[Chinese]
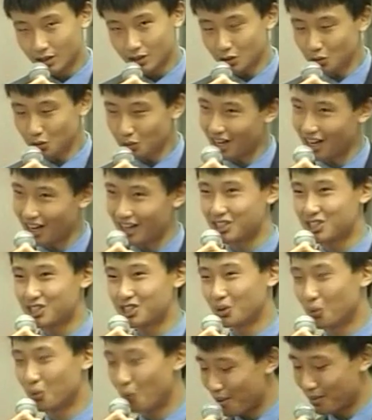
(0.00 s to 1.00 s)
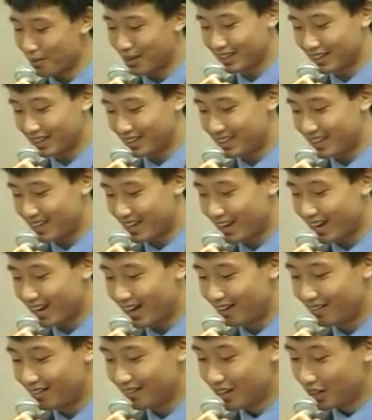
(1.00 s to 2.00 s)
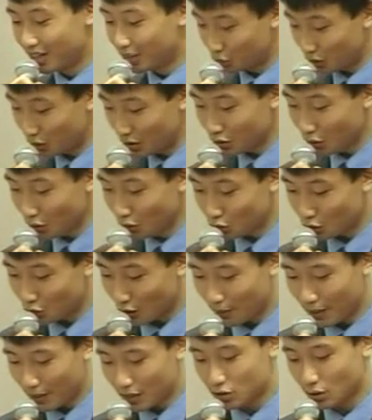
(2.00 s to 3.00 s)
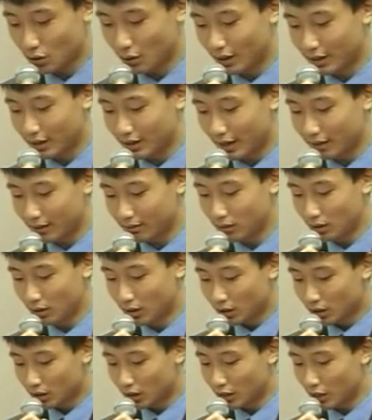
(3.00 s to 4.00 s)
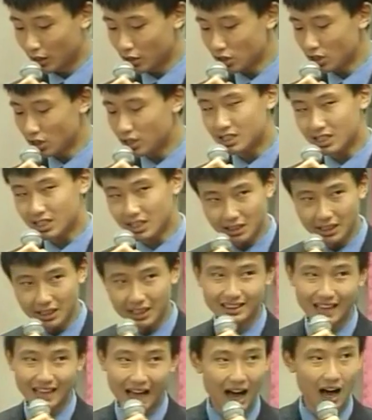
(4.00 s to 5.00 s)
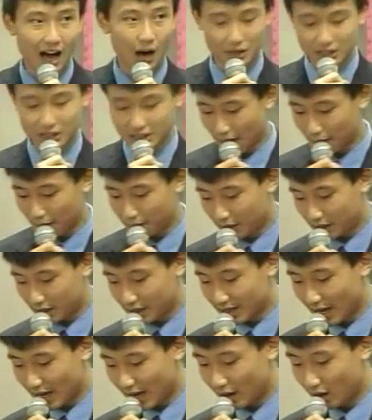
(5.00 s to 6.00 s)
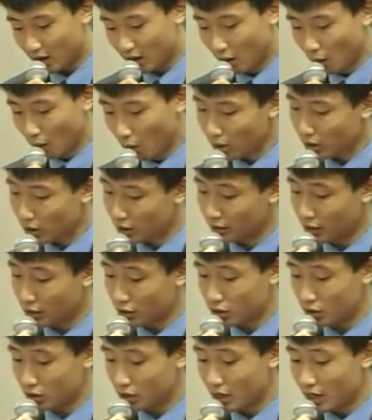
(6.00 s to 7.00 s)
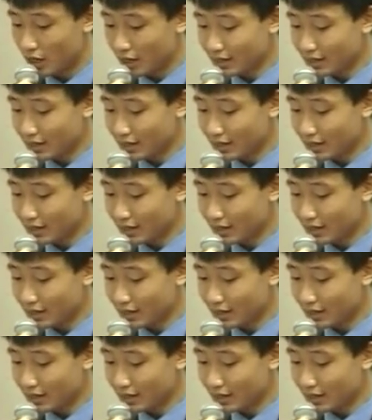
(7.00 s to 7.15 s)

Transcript: 就可以是完美的一天了。对中学辩手而言，可能是尽力打好一场比赛，或可能是